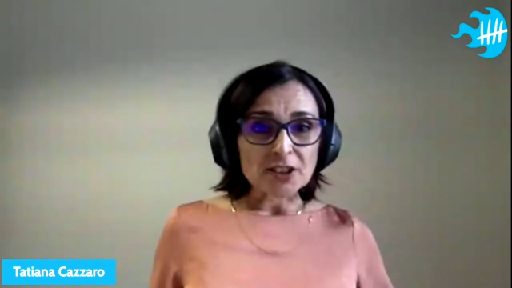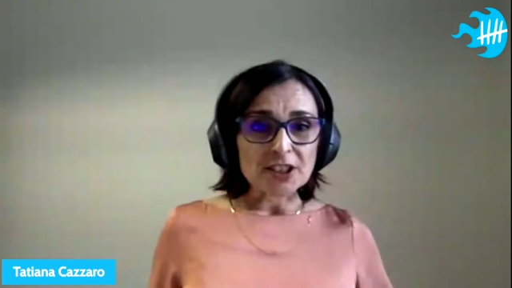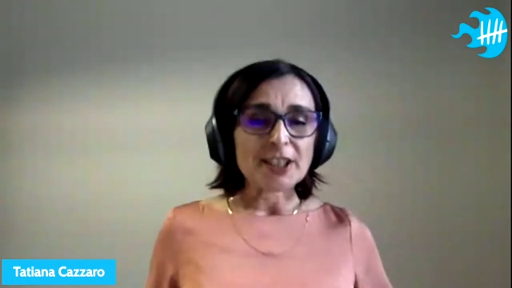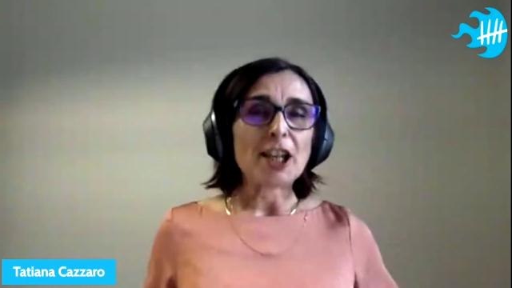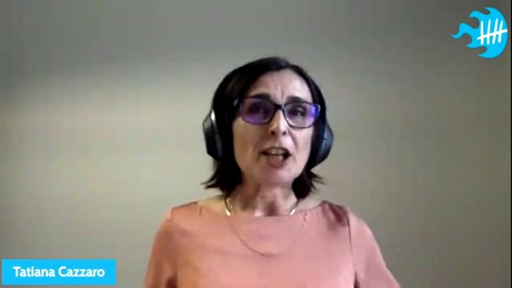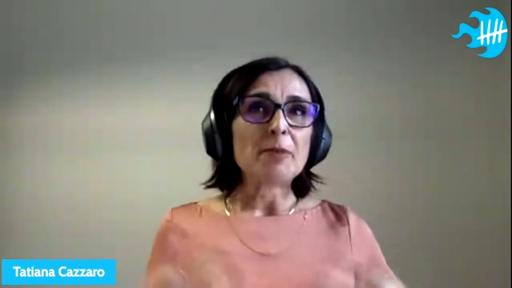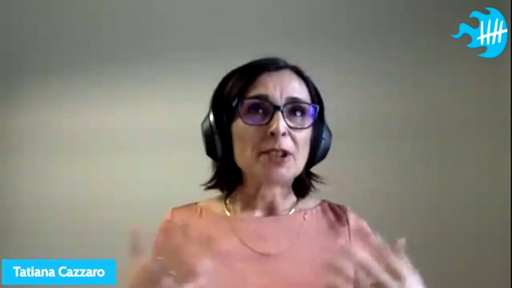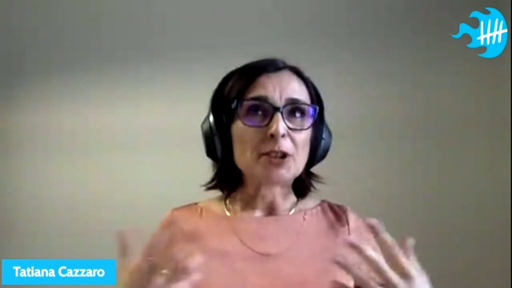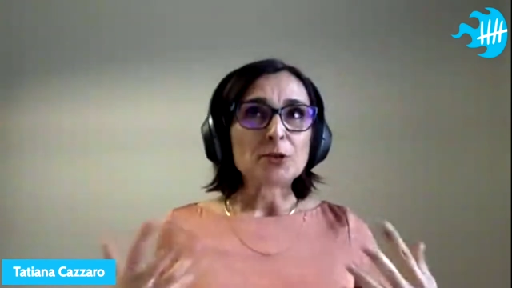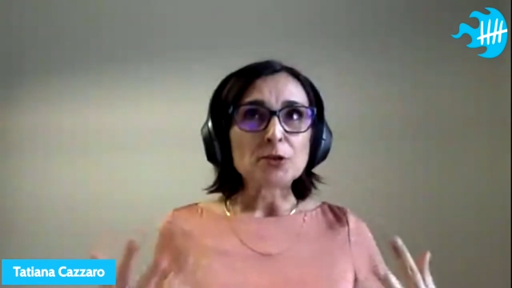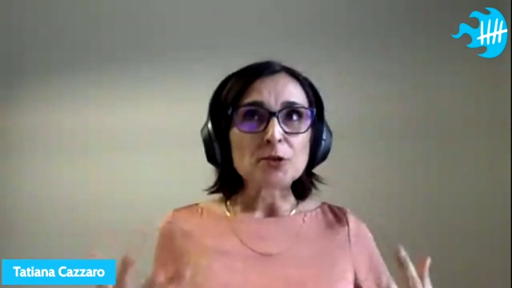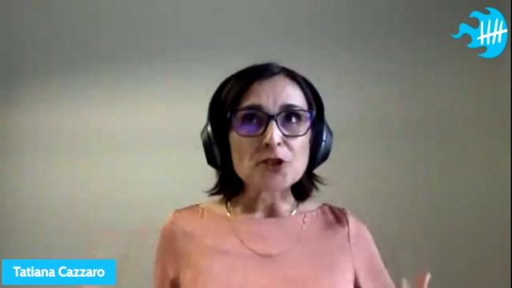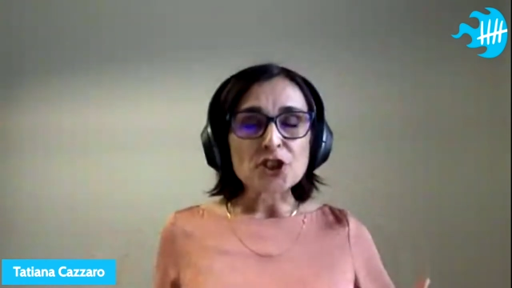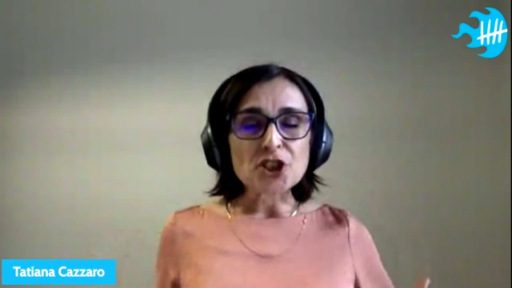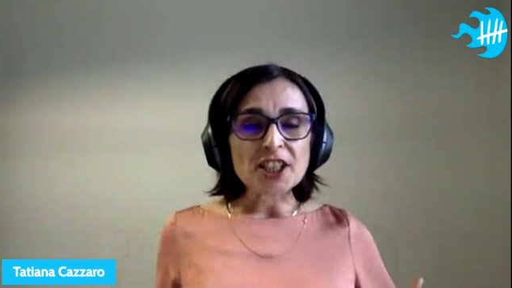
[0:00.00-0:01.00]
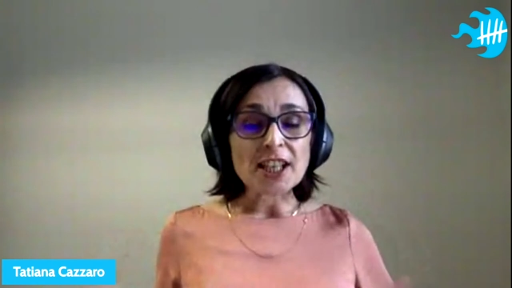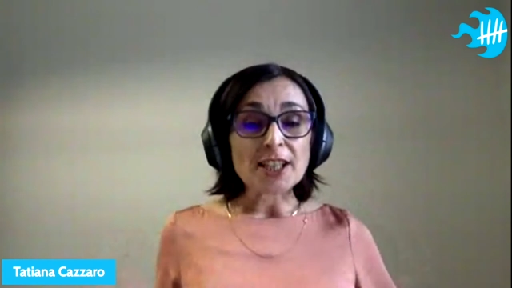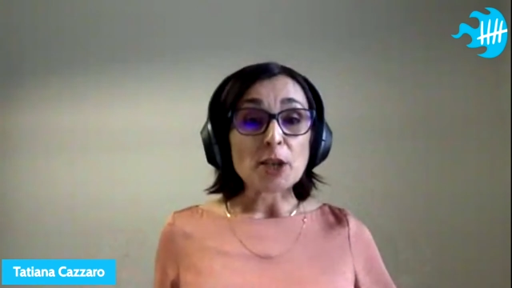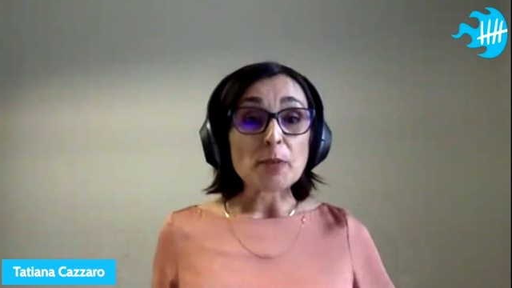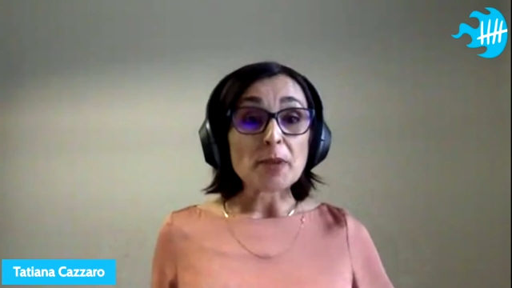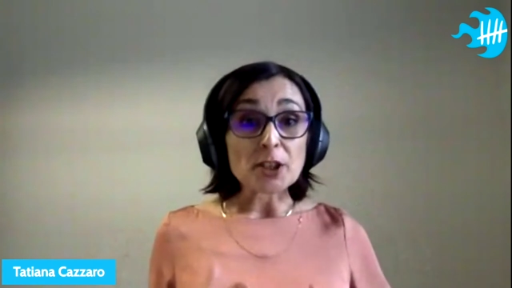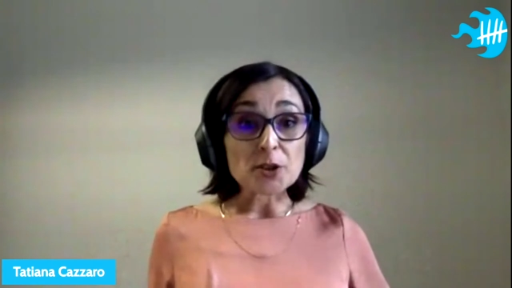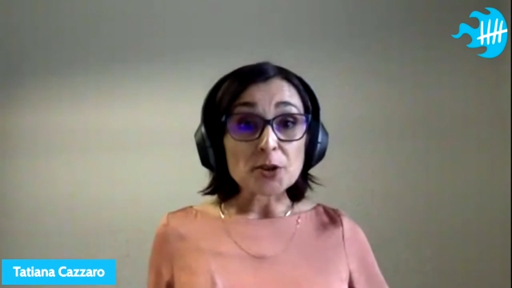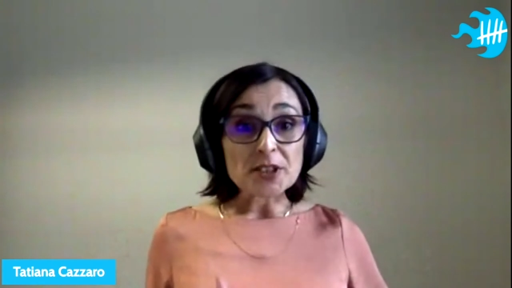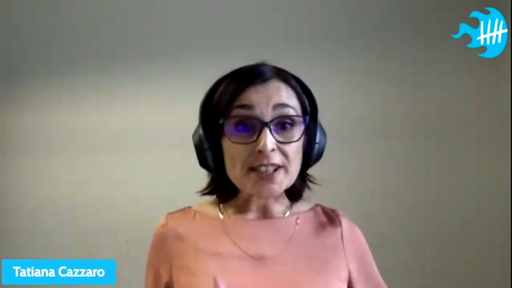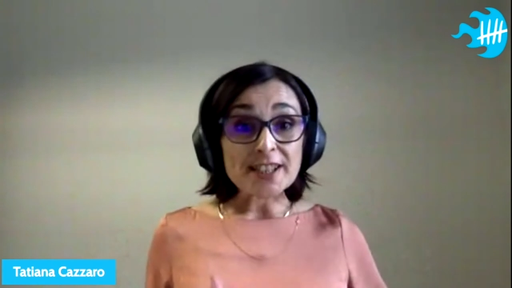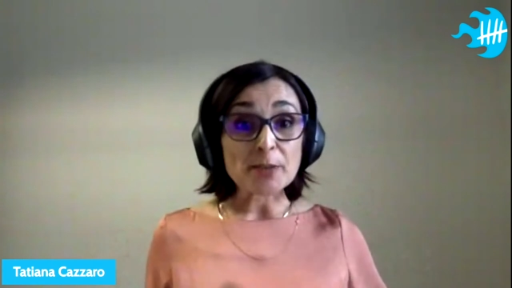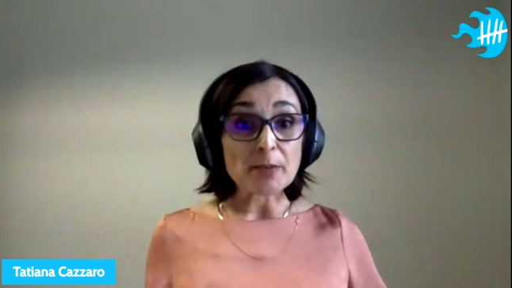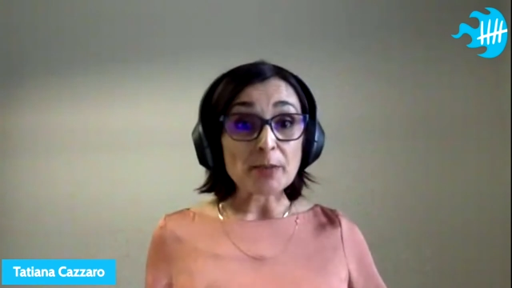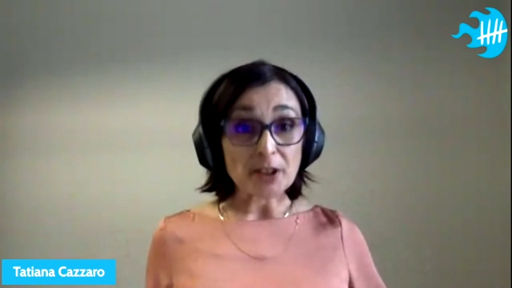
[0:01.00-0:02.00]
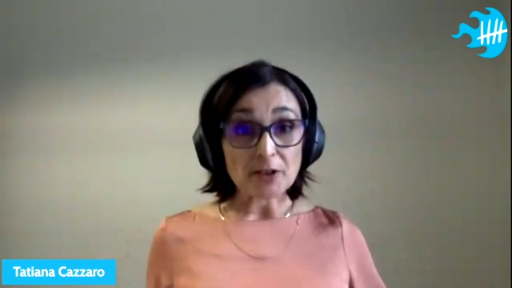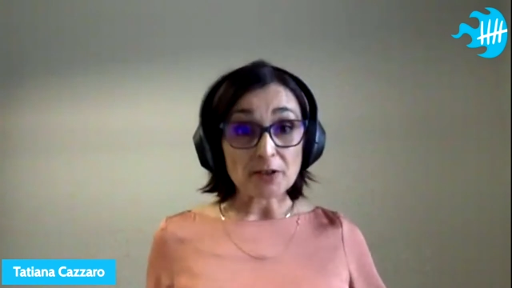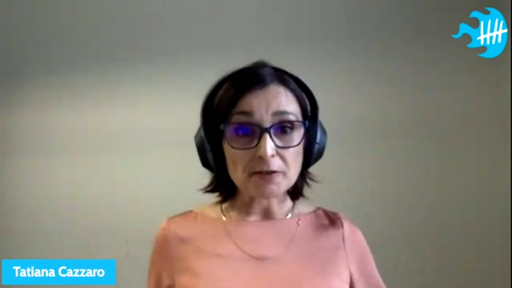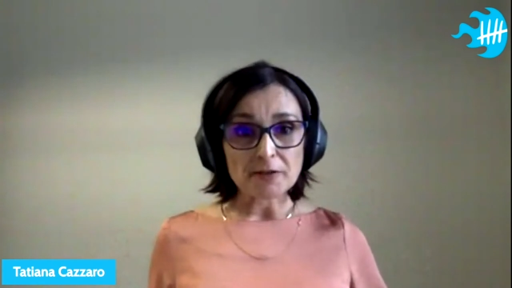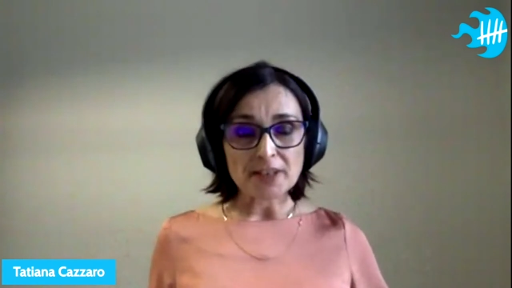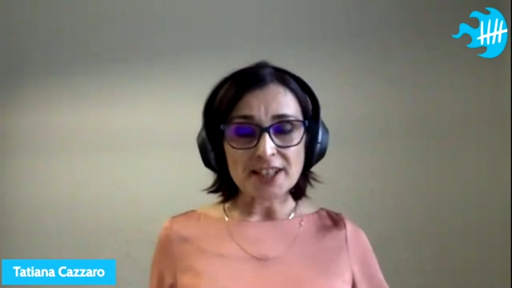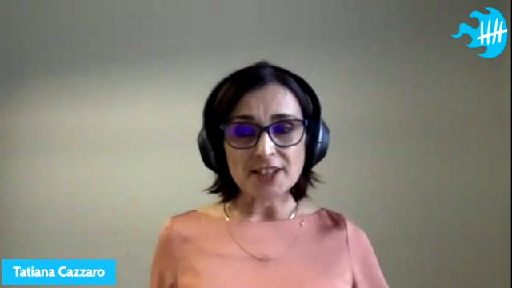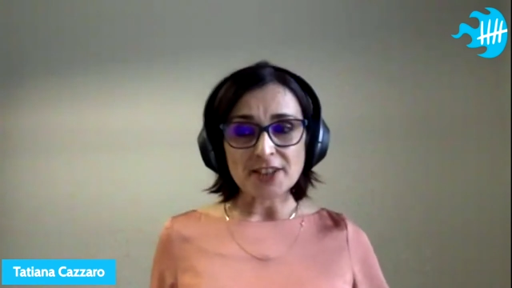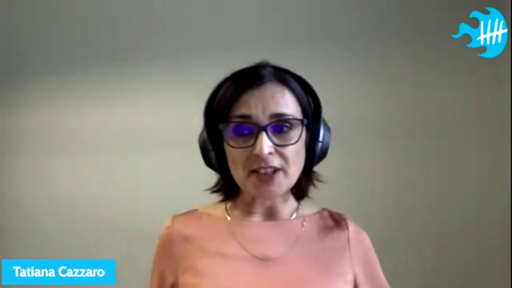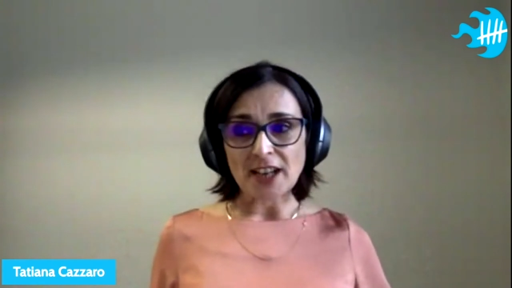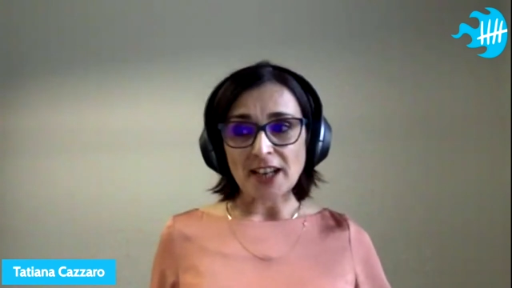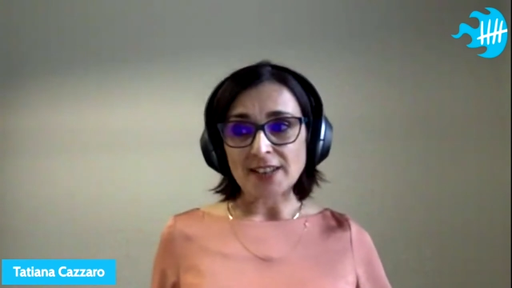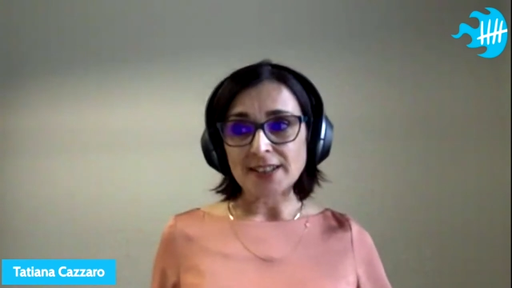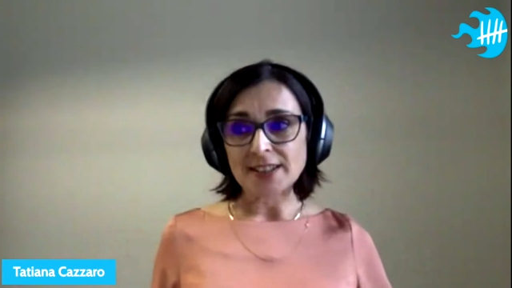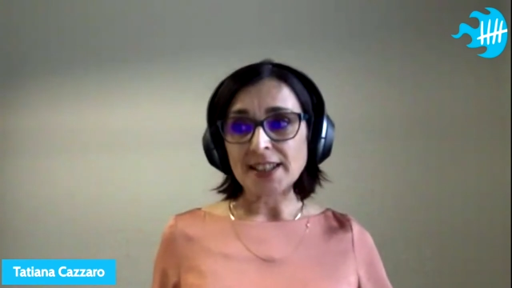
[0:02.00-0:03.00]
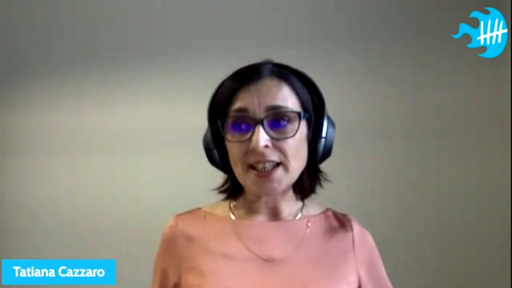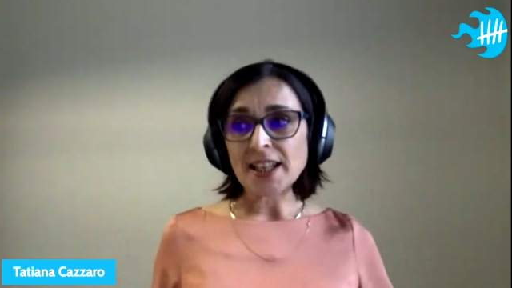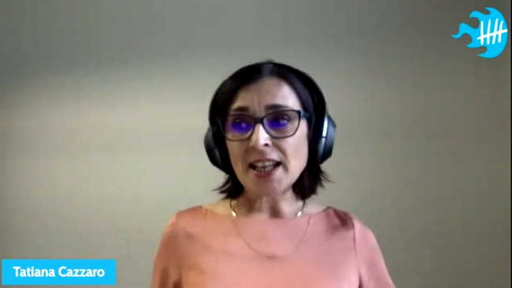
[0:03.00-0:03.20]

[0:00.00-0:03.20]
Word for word: delle metodologie, dei percorsi preconfezionati